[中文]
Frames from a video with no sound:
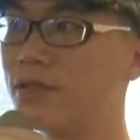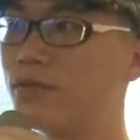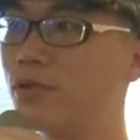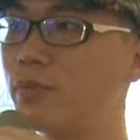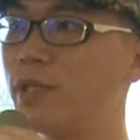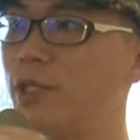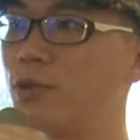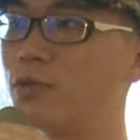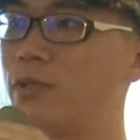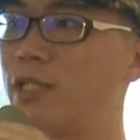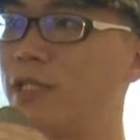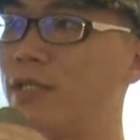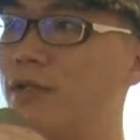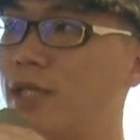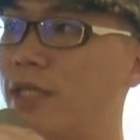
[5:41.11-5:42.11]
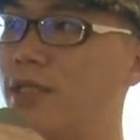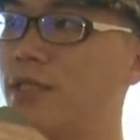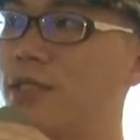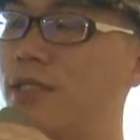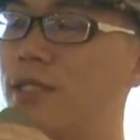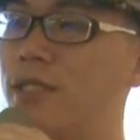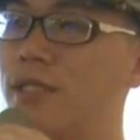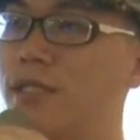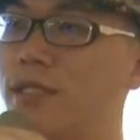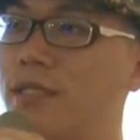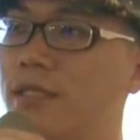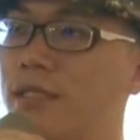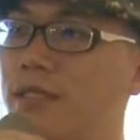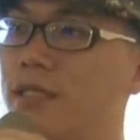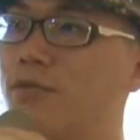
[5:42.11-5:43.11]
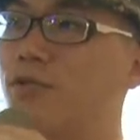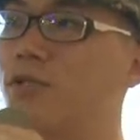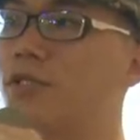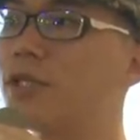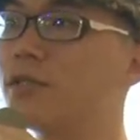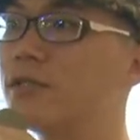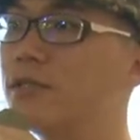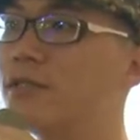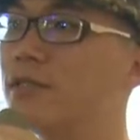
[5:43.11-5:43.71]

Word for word: 雪碧煮的 ，OK， 谢谢。喝可乐的举手。